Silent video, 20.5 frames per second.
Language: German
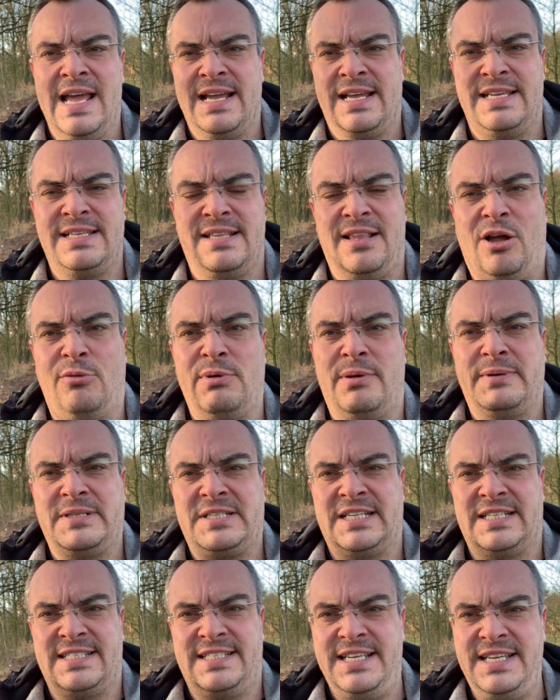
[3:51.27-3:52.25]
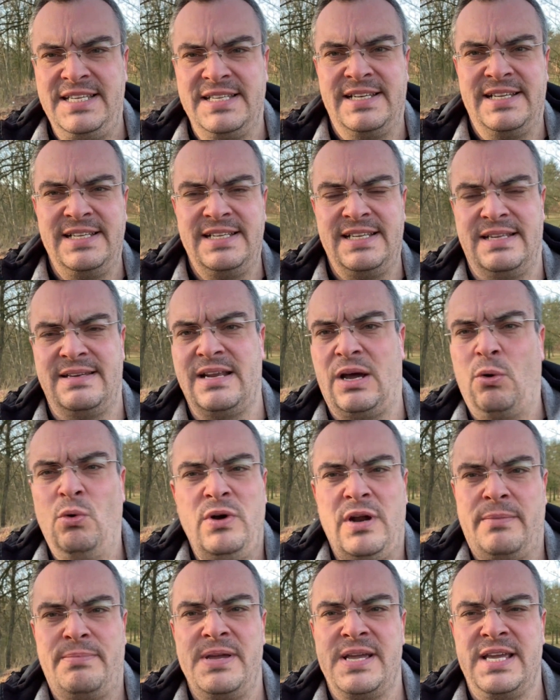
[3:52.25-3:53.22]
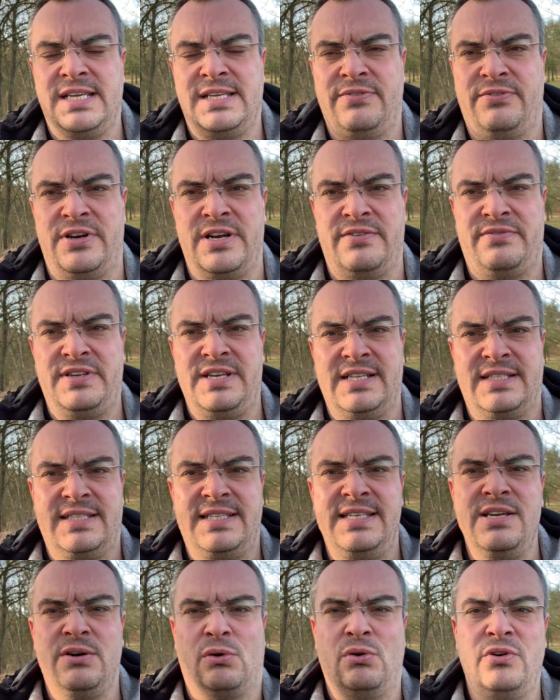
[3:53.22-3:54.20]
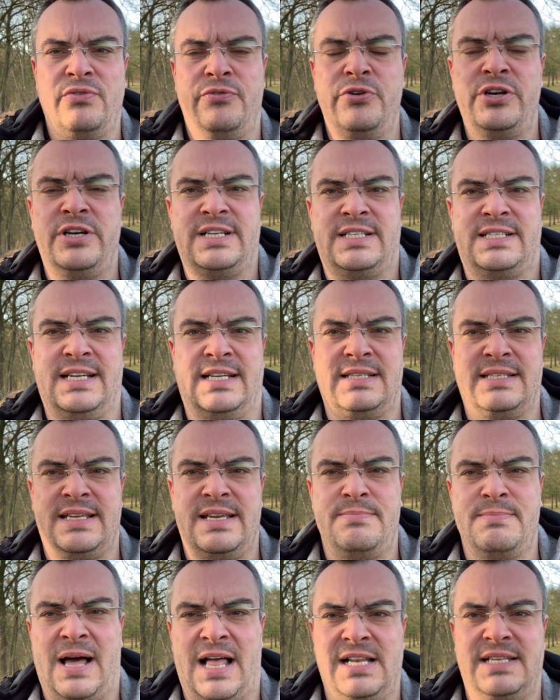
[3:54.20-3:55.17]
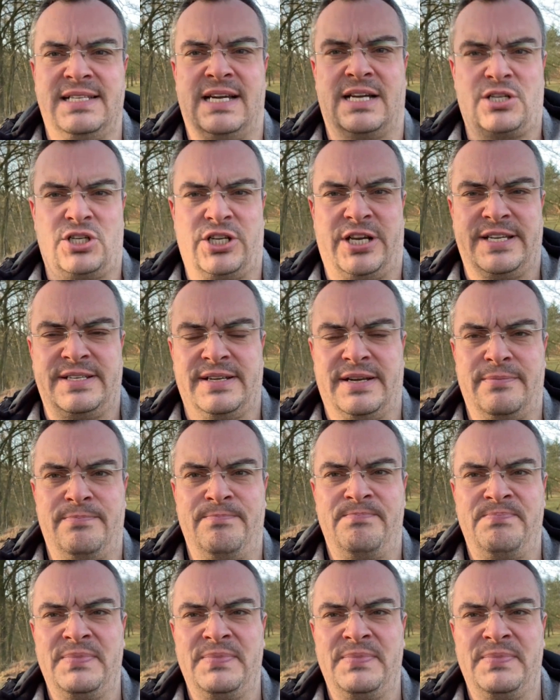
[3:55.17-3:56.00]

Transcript: Ich glaube aber tatsächlich, unabhängig von der Finanzierung, würde das Ganze im Alltag scheitern.